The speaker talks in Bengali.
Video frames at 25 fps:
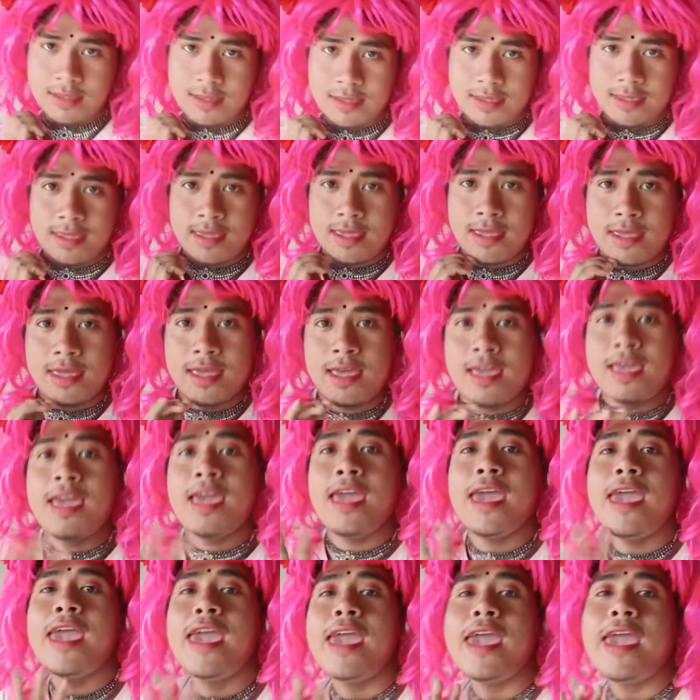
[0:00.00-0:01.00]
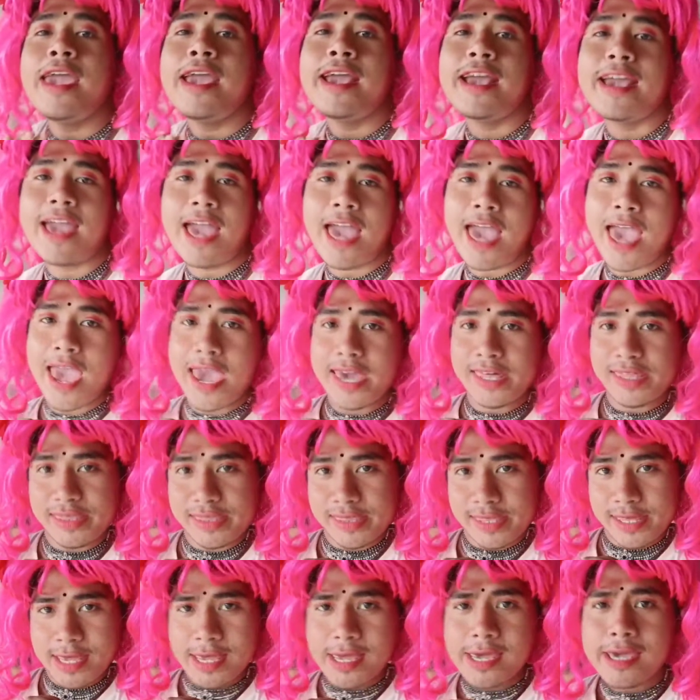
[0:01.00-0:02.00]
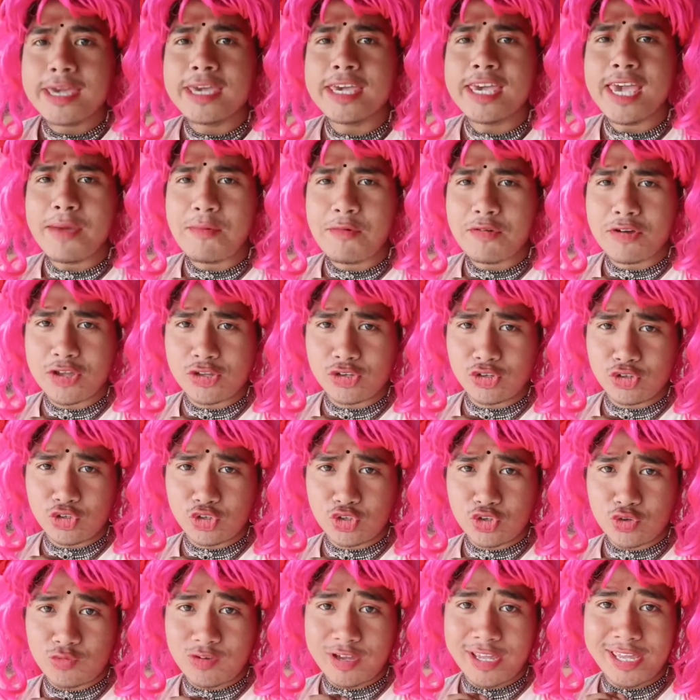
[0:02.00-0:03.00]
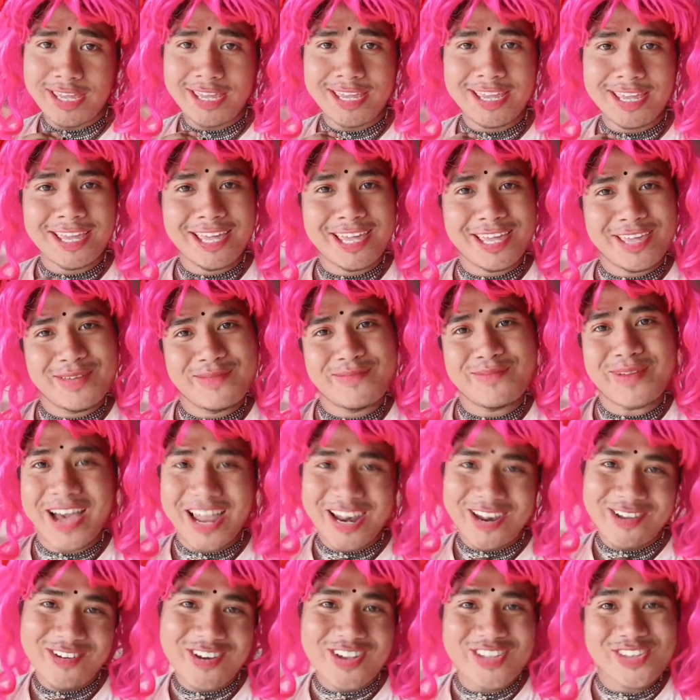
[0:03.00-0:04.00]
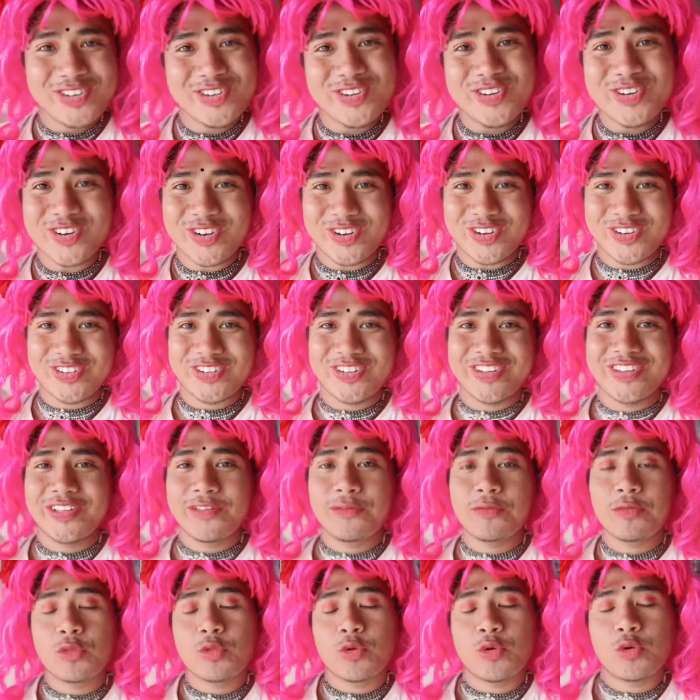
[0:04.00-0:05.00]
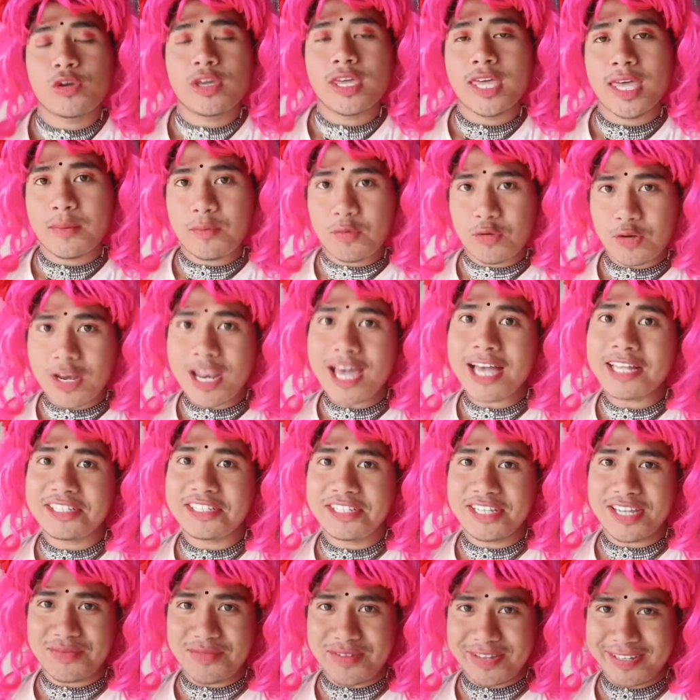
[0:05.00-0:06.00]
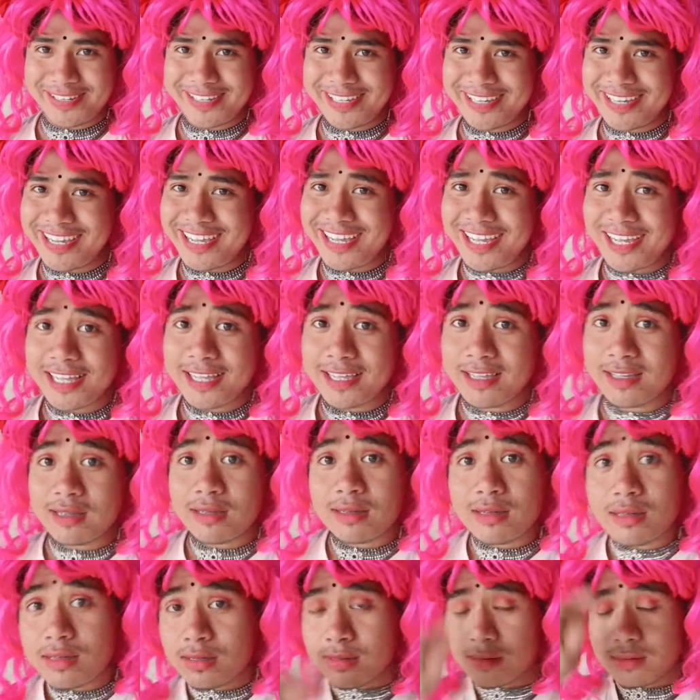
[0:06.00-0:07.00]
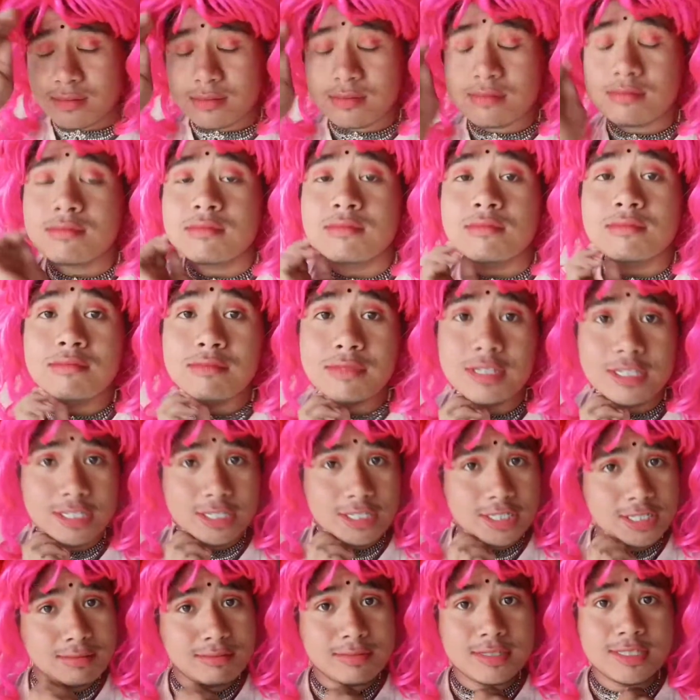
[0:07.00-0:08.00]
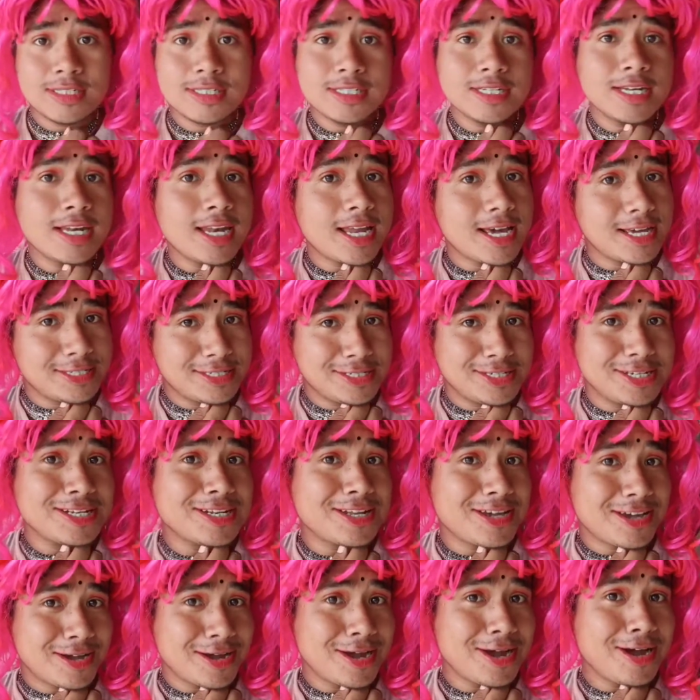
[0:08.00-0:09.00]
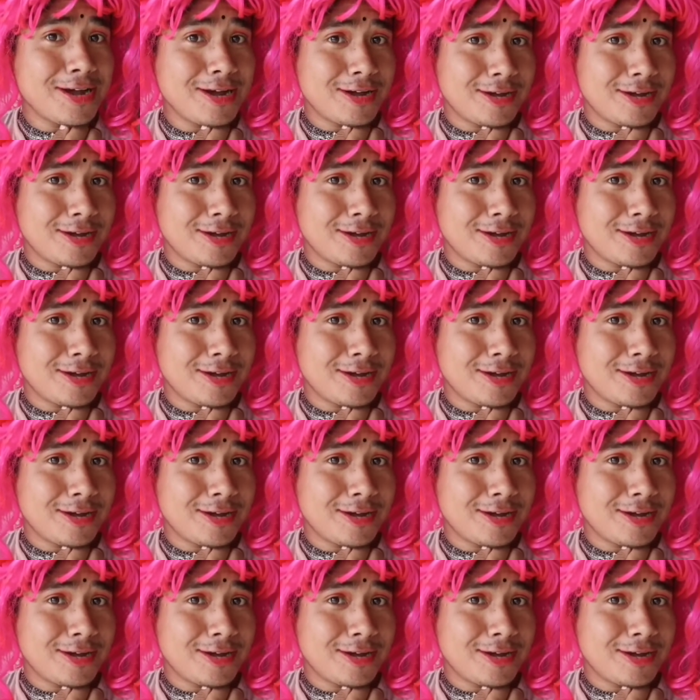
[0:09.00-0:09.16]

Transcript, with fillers: করে হে গাইস কেমন আছো ভাই ভালো আছো তো কেমন লাগছে আমাকে মিষ্টি মিষ্টি লাগছে না